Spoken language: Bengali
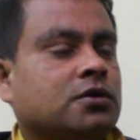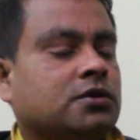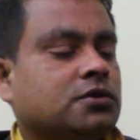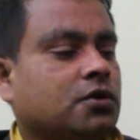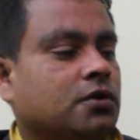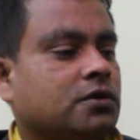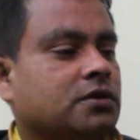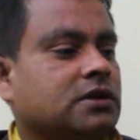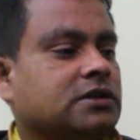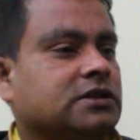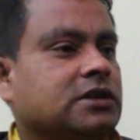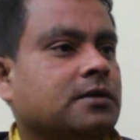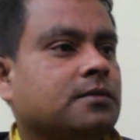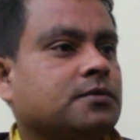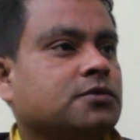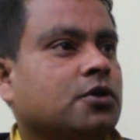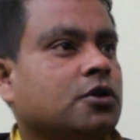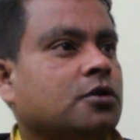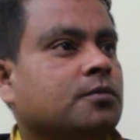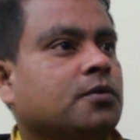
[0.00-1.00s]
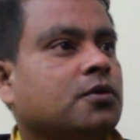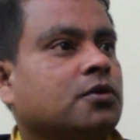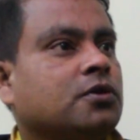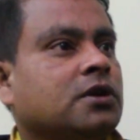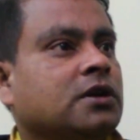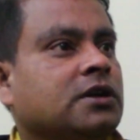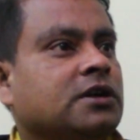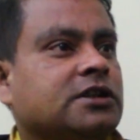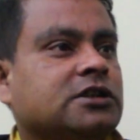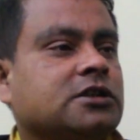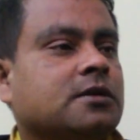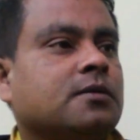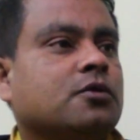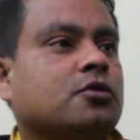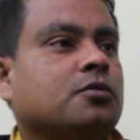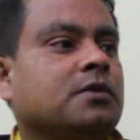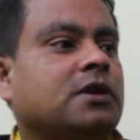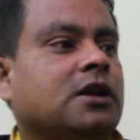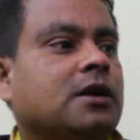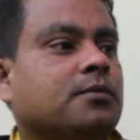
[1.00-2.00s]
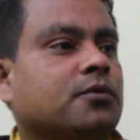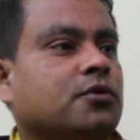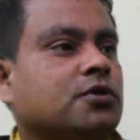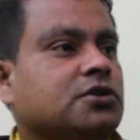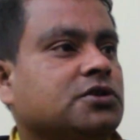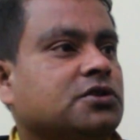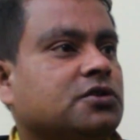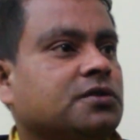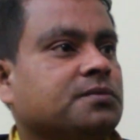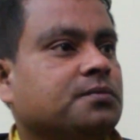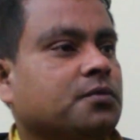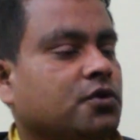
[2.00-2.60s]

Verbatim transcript: সন্ত্রাসের জনপদ হিসাবে কুমিল্লায় পরিচিত